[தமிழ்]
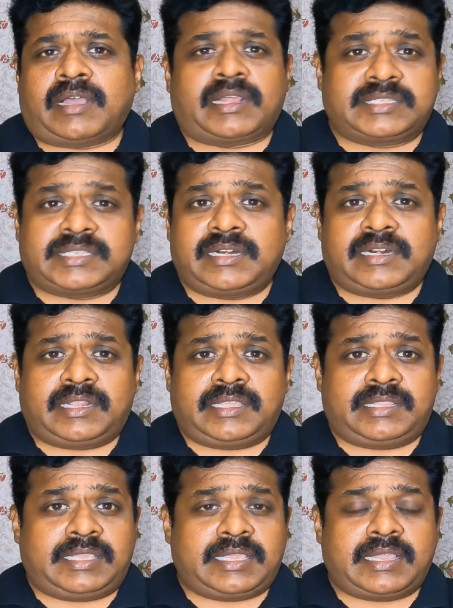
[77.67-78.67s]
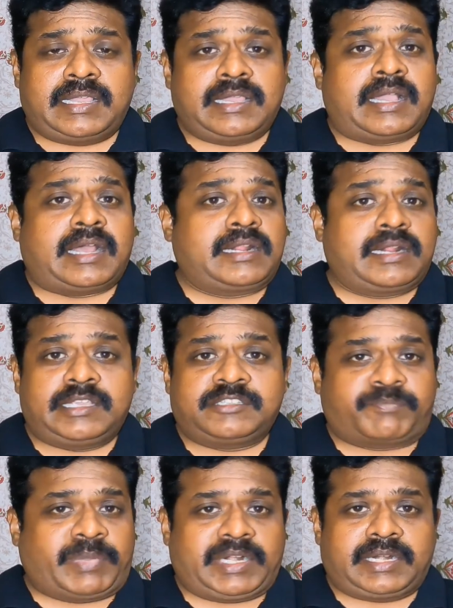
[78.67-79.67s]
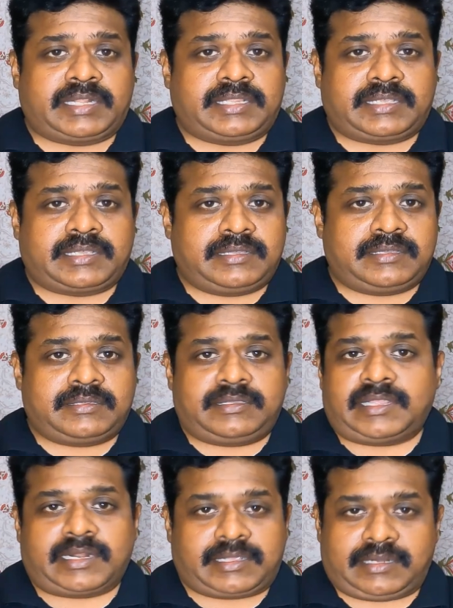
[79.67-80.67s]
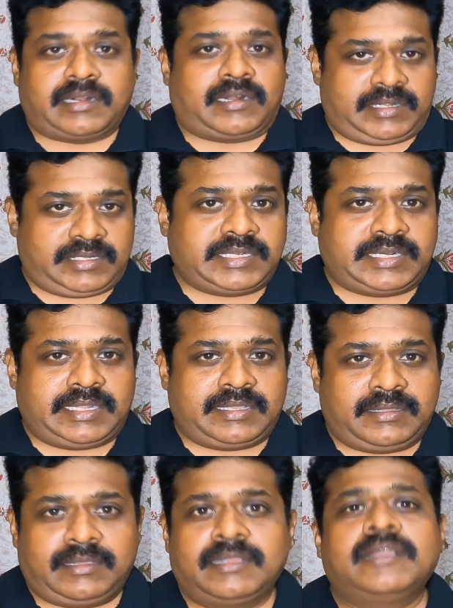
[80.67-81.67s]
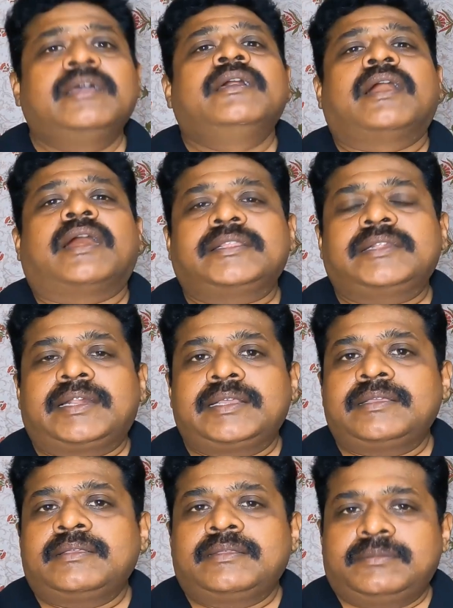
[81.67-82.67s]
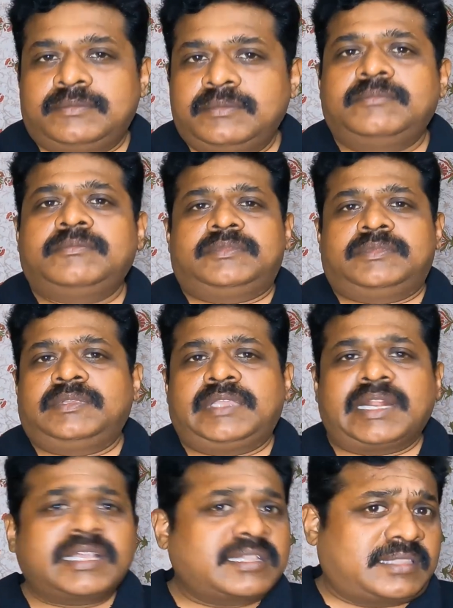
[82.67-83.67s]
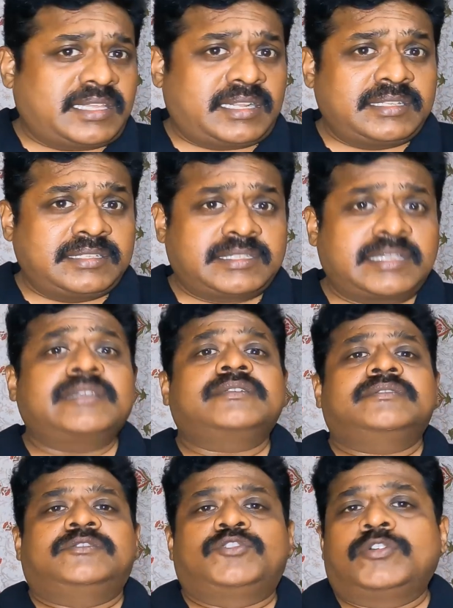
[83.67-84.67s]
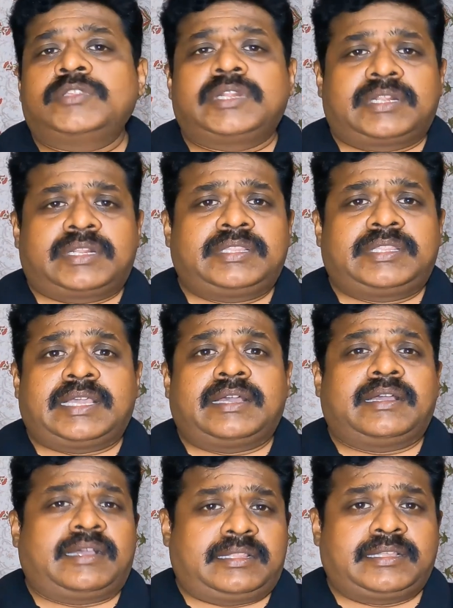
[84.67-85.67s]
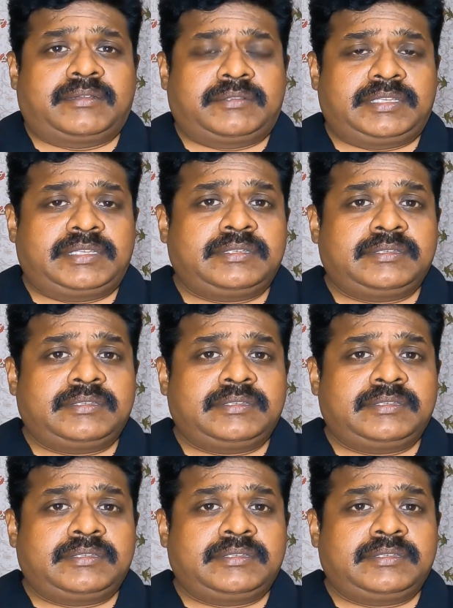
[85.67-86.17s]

அரசியல் ரீதியாக அனலைஸ் பண்ணுறதுக்கு எனக்கு நாலேஜ் இல்லை அதனால் எனக்கு தெரிஞ்ச ஜோதிட ரீதியாக அதாவது